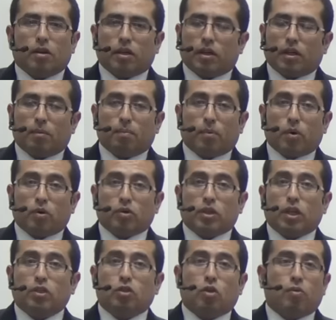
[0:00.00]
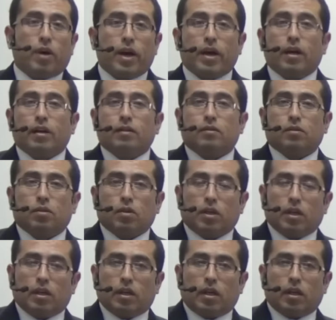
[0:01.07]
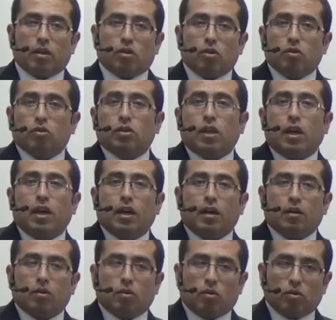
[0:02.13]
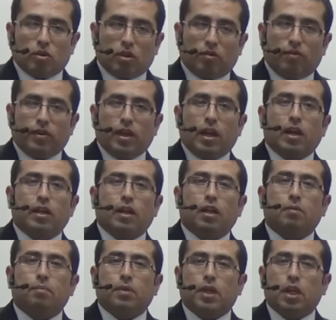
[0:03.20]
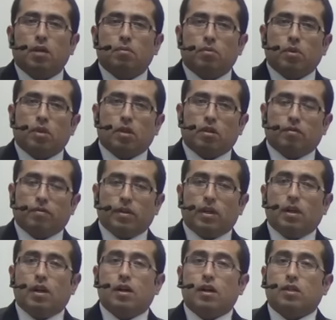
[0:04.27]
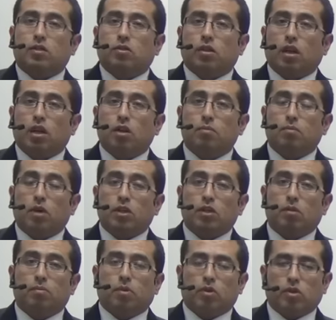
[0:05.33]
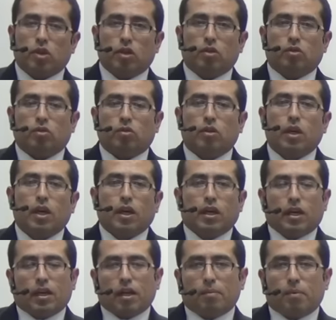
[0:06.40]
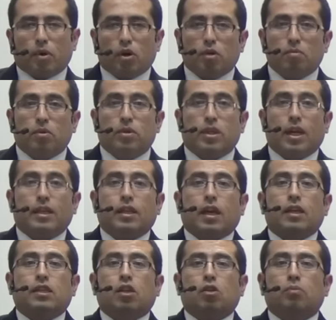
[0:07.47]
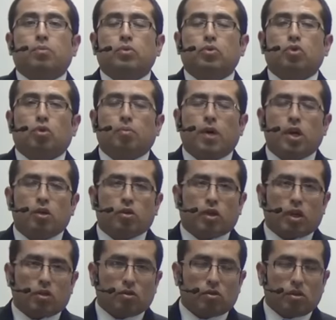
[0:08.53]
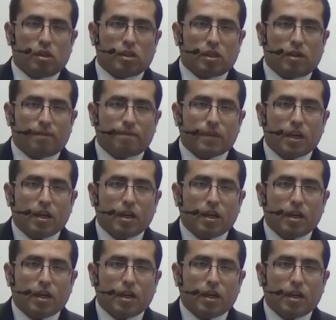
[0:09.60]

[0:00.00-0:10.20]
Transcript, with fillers: Eh, por lo tanto, va eh, en contra o difiere del empirismo y difiere del racionalismo al 100%. El apriorismo trata de ser un punto medio y que nos dice